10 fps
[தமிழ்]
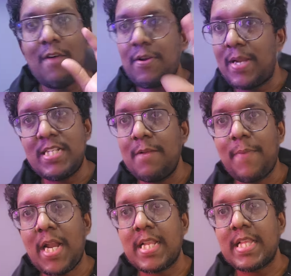அவர் மென்ஷன்
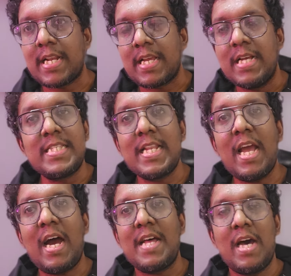பண்ணியிருந்தார்
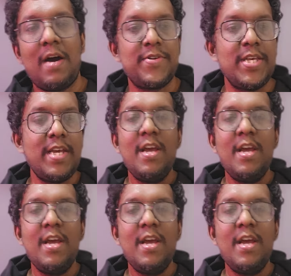சரியா அதாவது